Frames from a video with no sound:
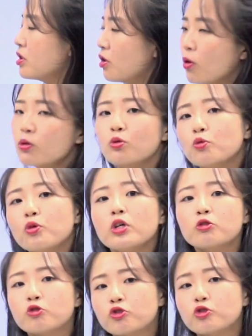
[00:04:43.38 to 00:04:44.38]

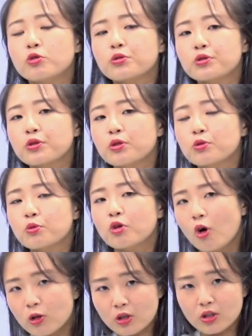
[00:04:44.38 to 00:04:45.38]
연도의 중요성이 좀
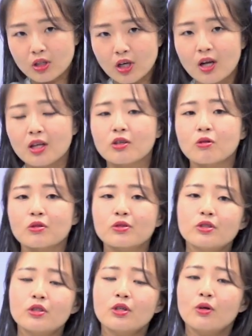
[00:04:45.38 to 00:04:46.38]
커졌다라는
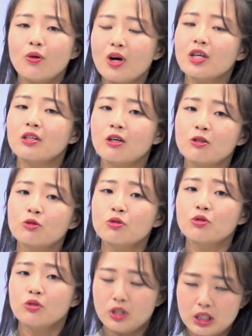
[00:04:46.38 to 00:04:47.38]
것을 확인할
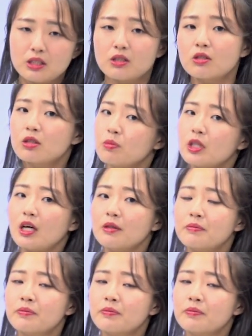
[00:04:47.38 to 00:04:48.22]
수 있었습니다.